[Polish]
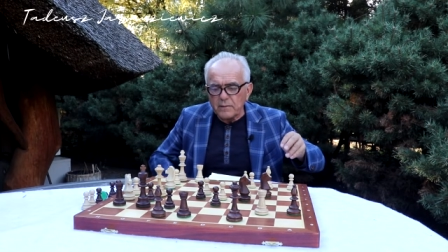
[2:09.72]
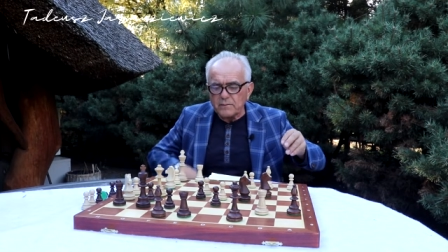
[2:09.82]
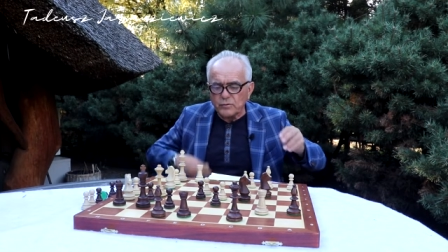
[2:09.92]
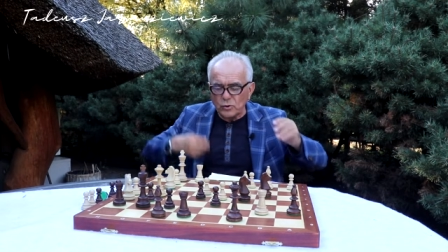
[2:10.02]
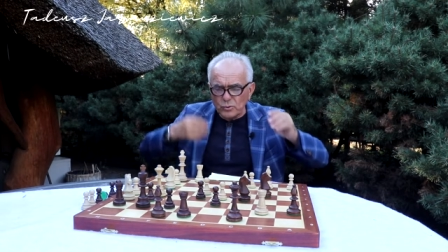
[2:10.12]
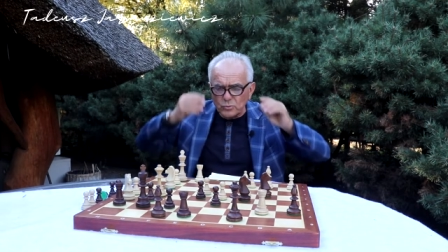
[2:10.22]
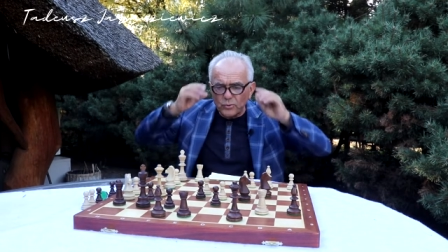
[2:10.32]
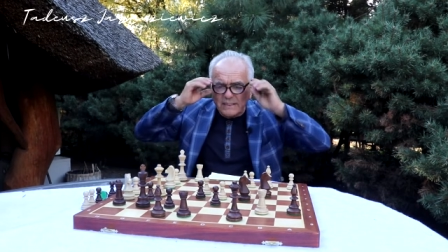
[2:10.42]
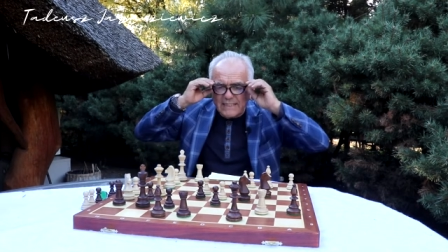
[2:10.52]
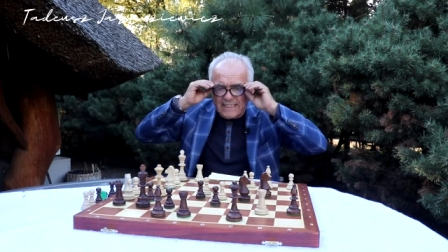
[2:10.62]
W
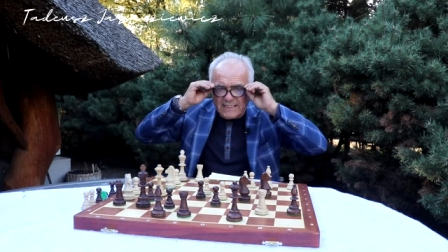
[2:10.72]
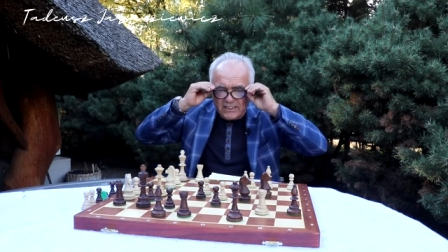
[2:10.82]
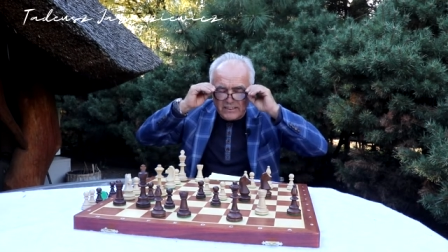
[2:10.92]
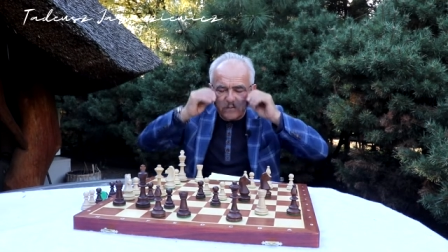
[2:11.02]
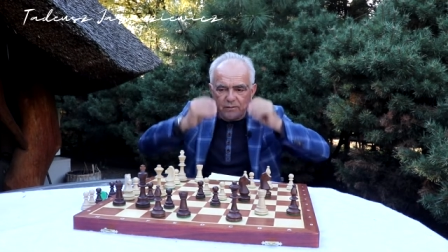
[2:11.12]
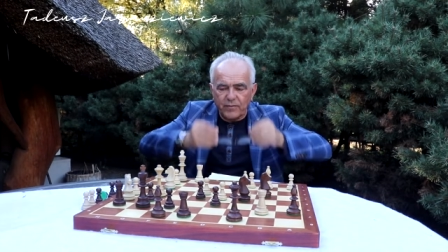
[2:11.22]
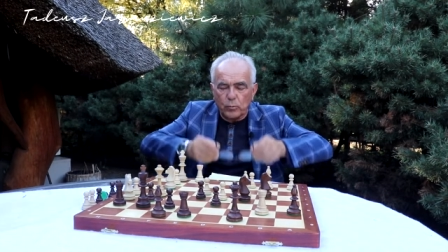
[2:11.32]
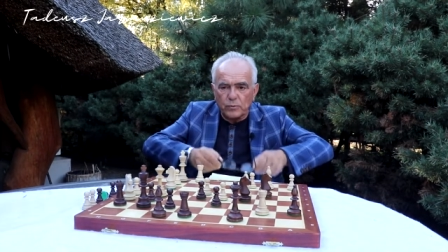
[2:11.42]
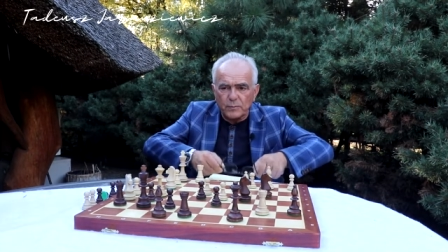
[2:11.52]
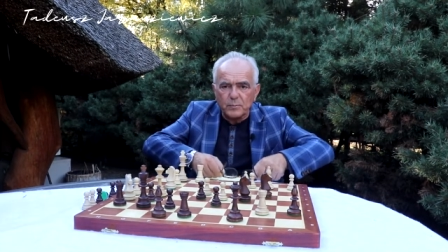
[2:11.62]
związku z tak
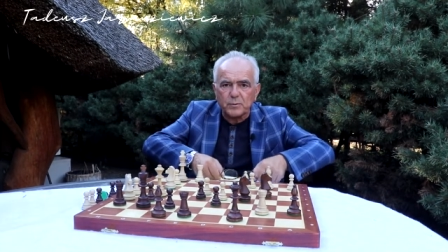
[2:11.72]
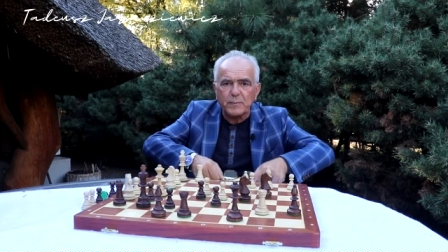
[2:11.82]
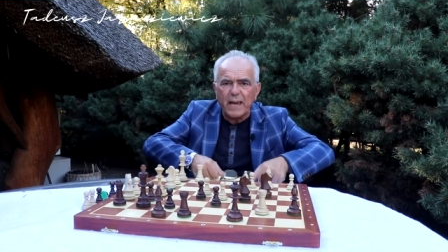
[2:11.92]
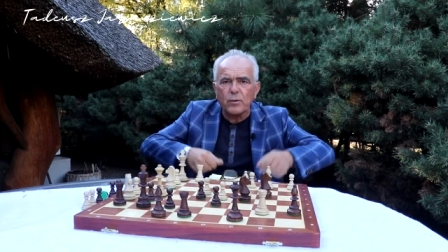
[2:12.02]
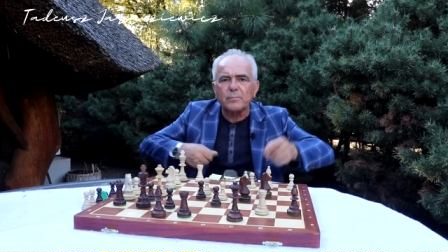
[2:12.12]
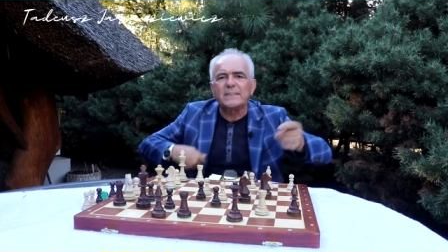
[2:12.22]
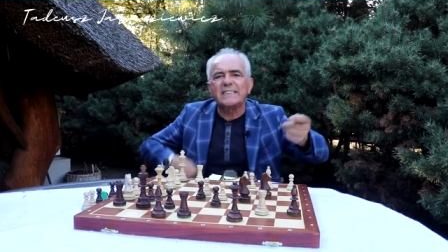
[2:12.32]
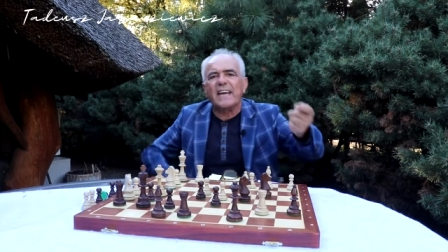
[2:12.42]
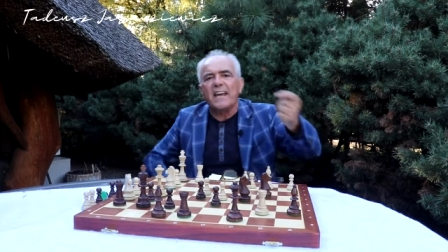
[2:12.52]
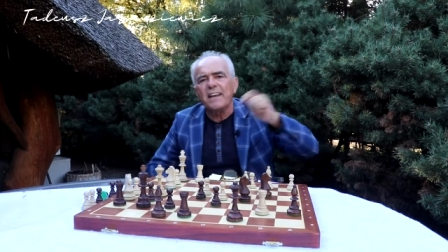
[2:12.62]
gwałtowną zmianą
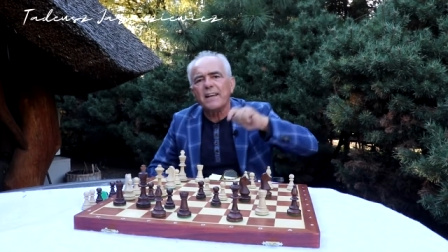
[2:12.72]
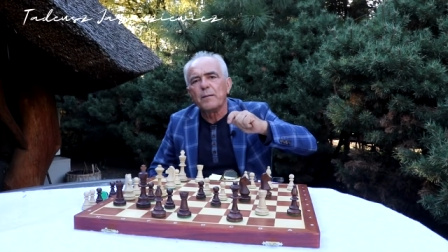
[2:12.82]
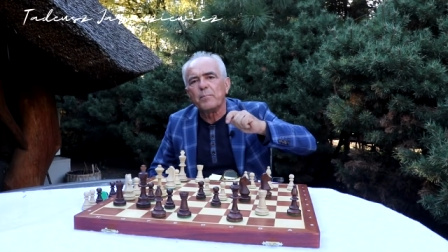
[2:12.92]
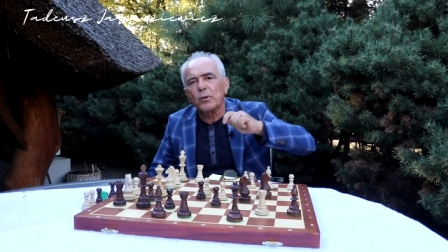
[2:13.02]
cen,